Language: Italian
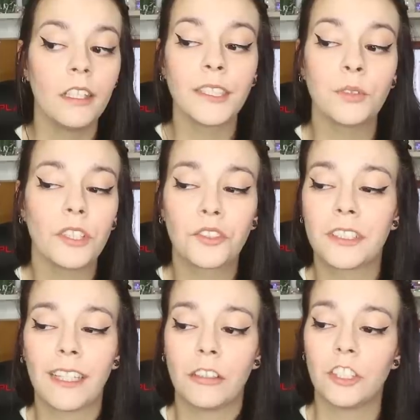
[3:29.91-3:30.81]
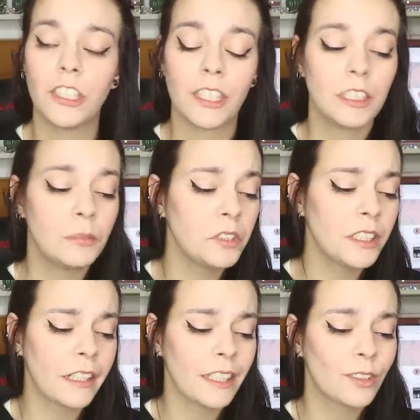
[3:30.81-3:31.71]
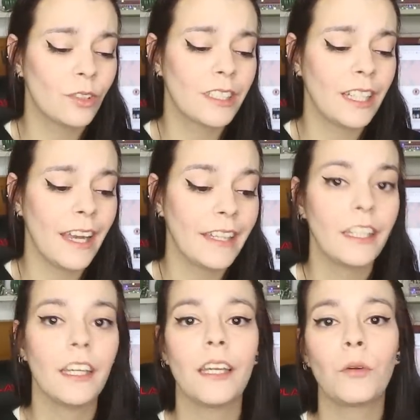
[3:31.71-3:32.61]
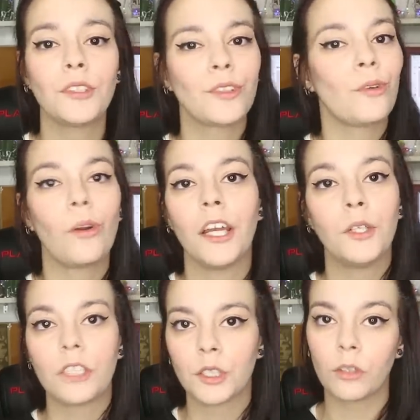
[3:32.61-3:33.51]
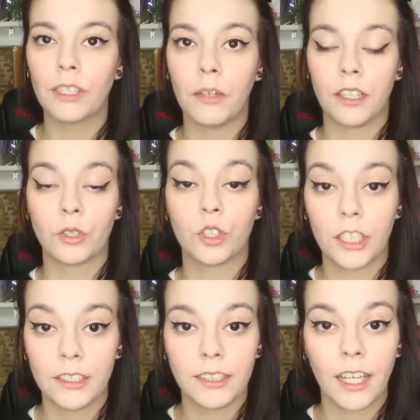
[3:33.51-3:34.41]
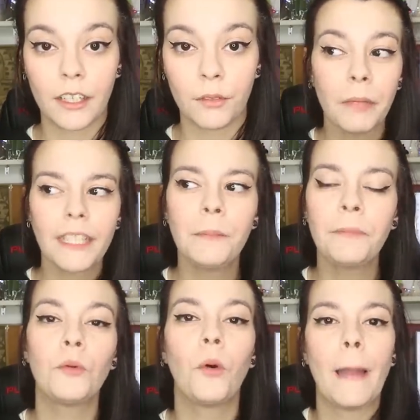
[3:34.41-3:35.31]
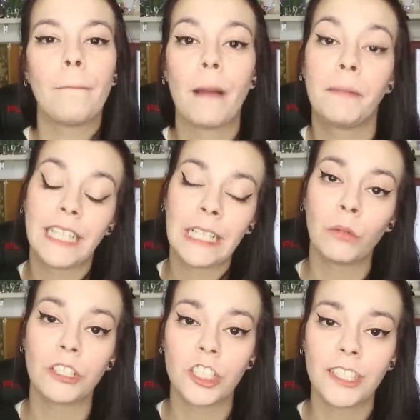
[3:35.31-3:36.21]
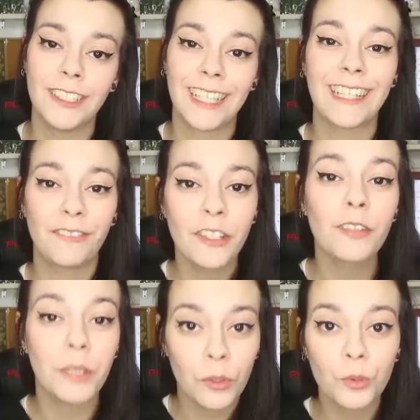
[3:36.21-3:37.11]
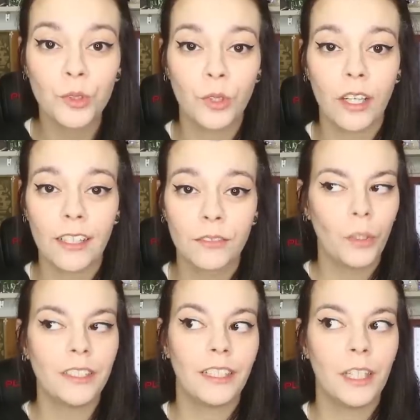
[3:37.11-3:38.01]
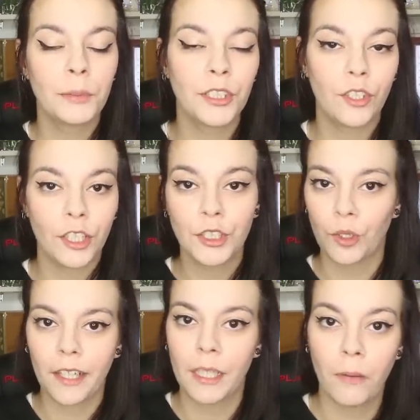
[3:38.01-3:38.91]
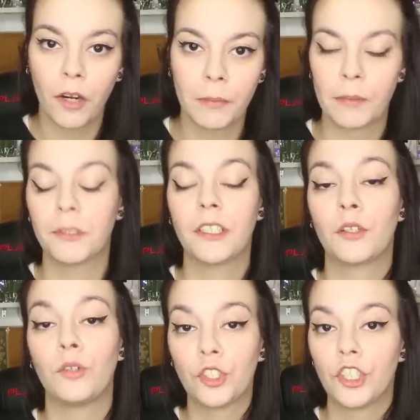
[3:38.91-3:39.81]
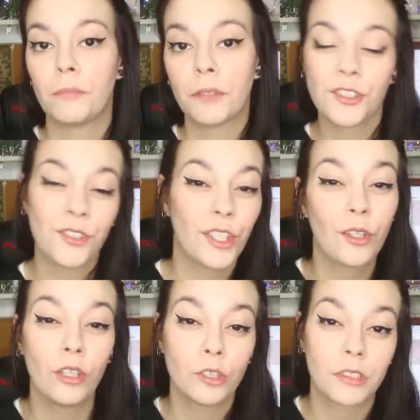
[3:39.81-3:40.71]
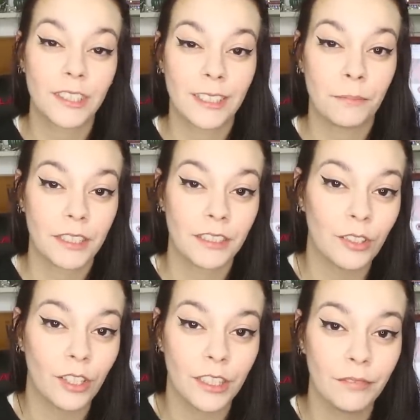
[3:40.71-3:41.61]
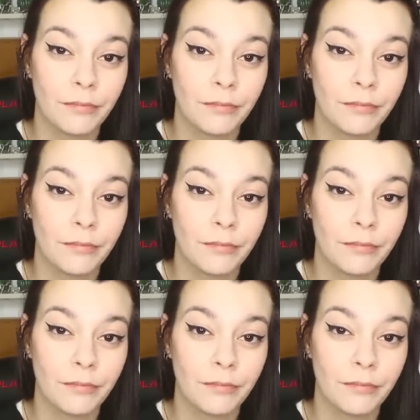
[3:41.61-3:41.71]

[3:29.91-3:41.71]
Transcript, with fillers: Nessuno ascolta il genere di musica che ascolta lei e questo non l'aiuta assolutamente a socializzare. Per di più Emma abita in una cittadina davvero minuscola, quindi le opzioni sono anche poche per poter conoscere persone con le sue stesse passioni.